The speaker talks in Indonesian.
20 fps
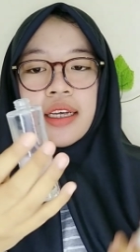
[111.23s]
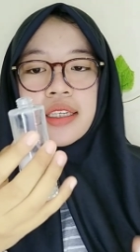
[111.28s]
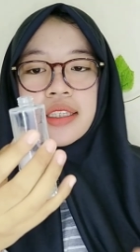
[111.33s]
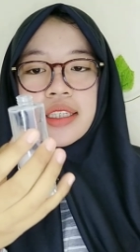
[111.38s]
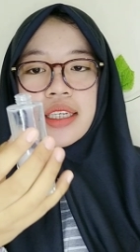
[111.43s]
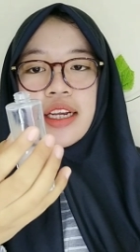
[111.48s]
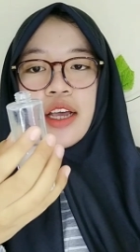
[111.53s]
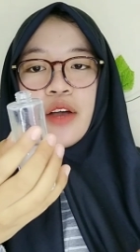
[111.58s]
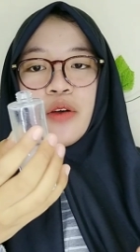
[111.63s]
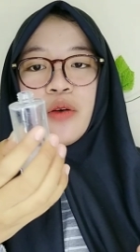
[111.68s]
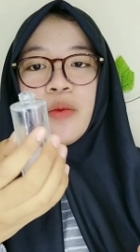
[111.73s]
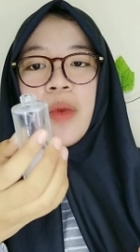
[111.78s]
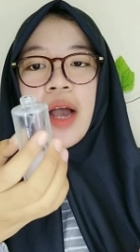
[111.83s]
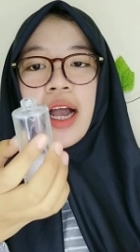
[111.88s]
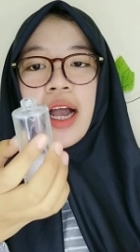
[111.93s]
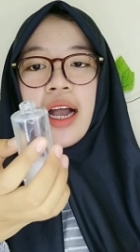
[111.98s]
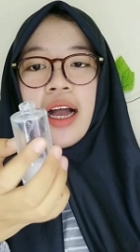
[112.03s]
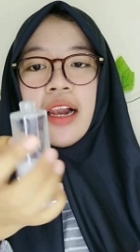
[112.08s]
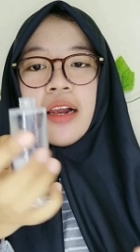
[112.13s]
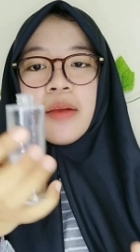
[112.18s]
Jadi aku
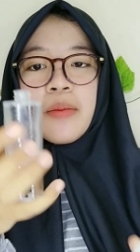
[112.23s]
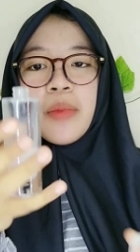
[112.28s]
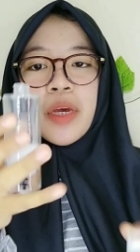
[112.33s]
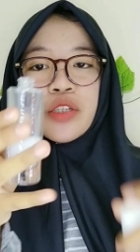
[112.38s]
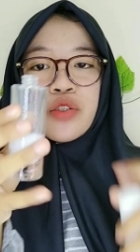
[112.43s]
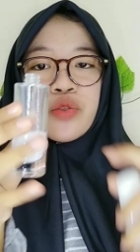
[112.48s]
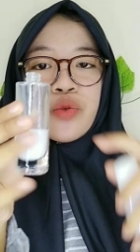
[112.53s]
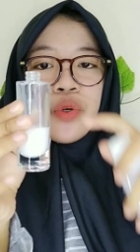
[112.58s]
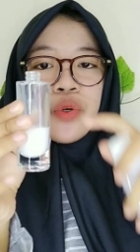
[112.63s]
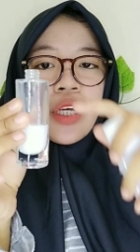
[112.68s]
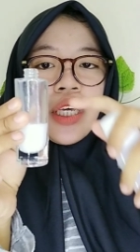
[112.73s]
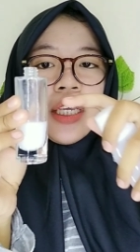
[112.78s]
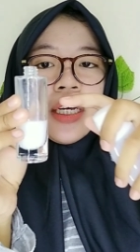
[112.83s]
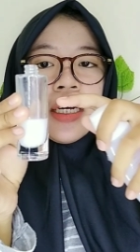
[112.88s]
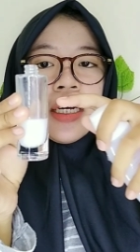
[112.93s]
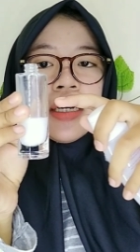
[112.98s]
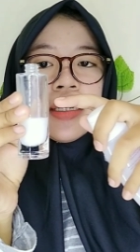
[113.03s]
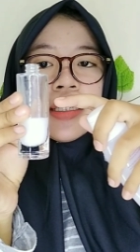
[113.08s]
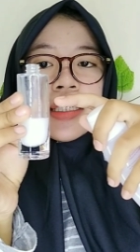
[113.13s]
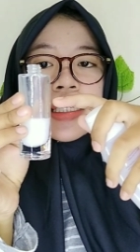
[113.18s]
bakal masukin
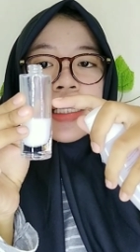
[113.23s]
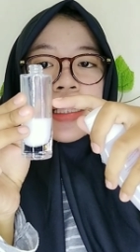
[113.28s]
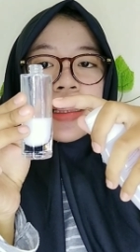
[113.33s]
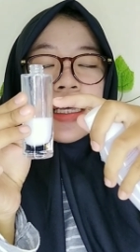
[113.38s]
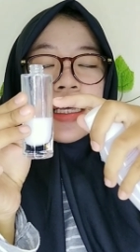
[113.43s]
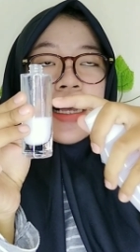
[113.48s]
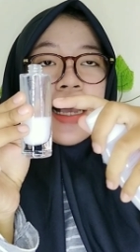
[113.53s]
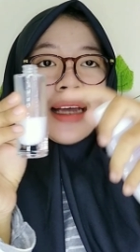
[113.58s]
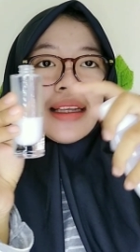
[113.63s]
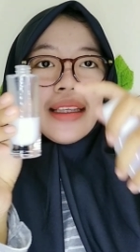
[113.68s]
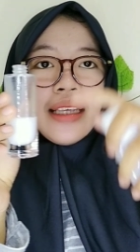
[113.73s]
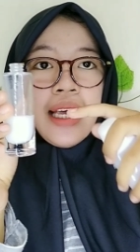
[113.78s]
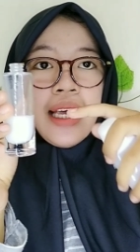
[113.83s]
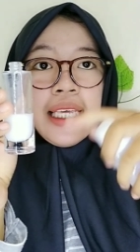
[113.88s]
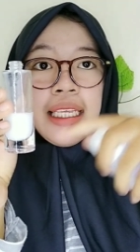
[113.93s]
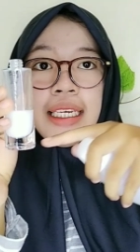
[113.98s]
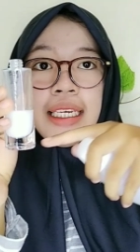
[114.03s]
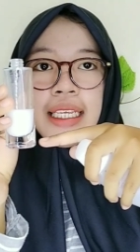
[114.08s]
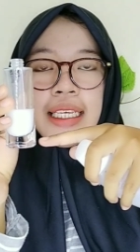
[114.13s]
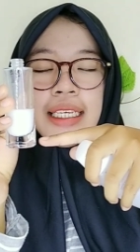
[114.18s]
setengahnya
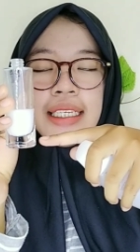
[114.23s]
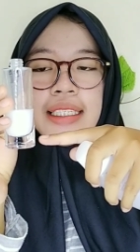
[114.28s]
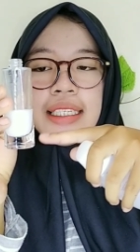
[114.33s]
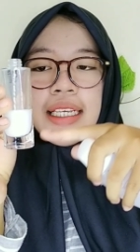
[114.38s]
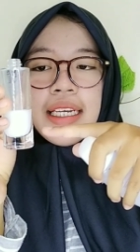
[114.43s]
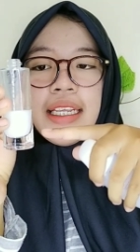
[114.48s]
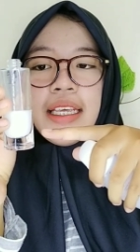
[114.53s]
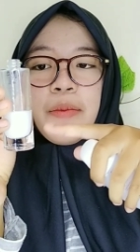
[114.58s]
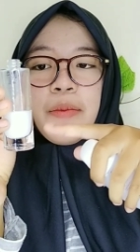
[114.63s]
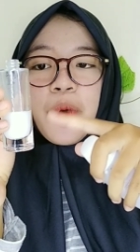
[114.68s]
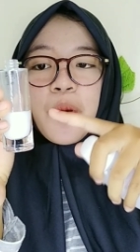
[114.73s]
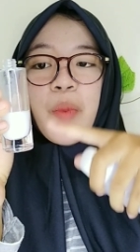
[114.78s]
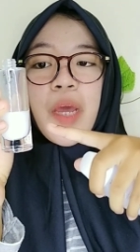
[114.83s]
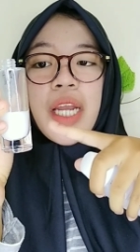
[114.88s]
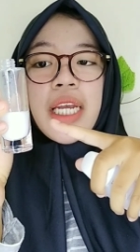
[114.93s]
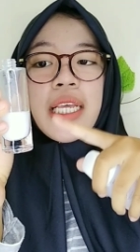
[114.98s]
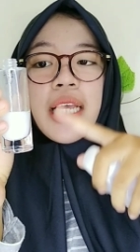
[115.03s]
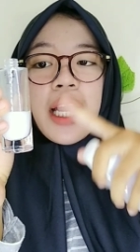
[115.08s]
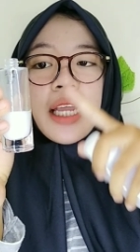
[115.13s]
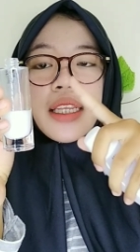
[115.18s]
ini. Jadi
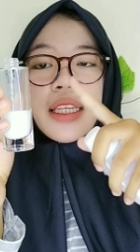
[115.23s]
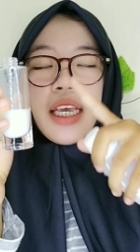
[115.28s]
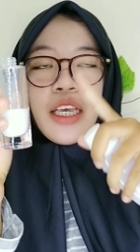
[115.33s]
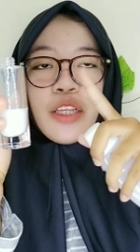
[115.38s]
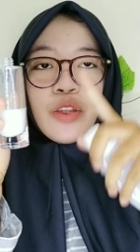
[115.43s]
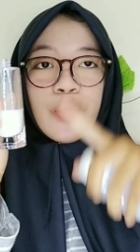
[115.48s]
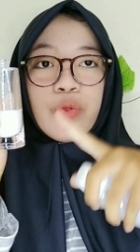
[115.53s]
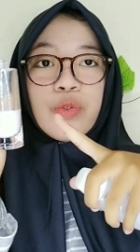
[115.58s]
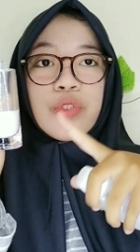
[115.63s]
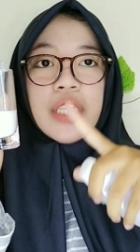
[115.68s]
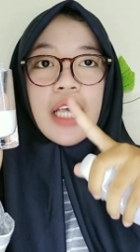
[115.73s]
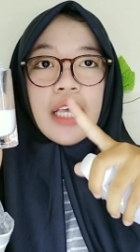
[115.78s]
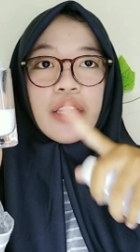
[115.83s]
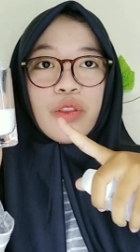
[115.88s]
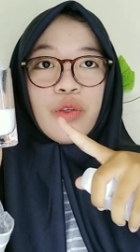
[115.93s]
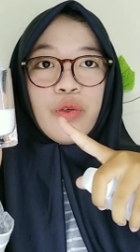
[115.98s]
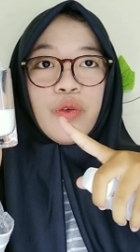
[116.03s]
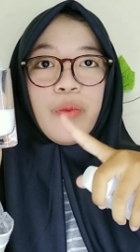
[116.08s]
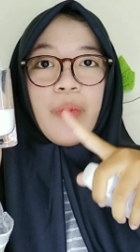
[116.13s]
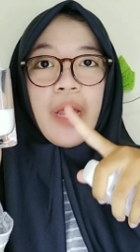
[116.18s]
perbandingannya itu
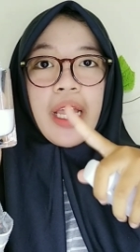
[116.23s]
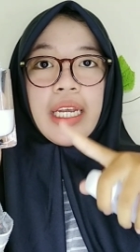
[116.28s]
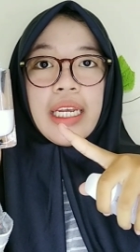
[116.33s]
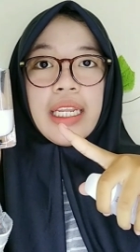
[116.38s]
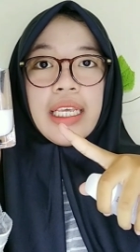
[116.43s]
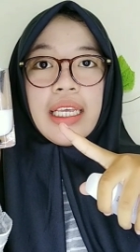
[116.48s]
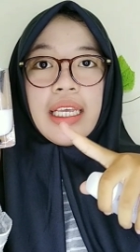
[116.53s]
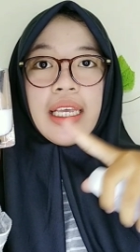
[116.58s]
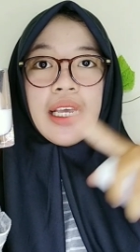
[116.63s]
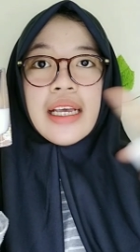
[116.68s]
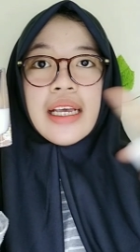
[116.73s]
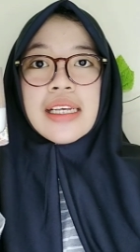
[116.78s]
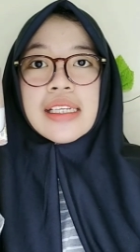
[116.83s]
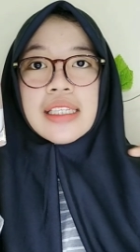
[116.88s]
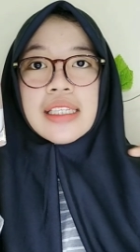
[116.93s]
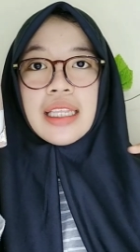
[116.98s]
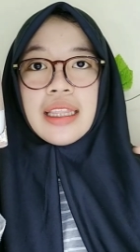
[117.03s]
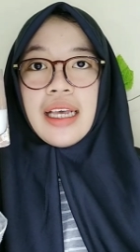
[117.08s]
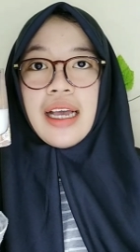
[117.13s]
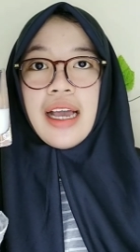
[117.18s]
satu banding
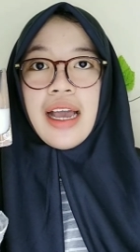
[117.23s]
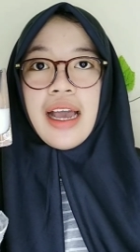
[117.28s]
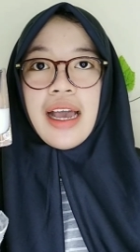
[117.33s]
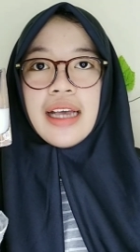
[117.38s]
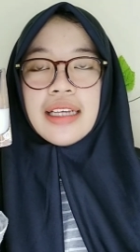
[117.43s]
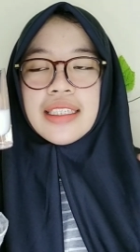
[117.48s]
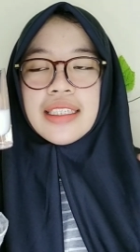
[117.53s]
setengah.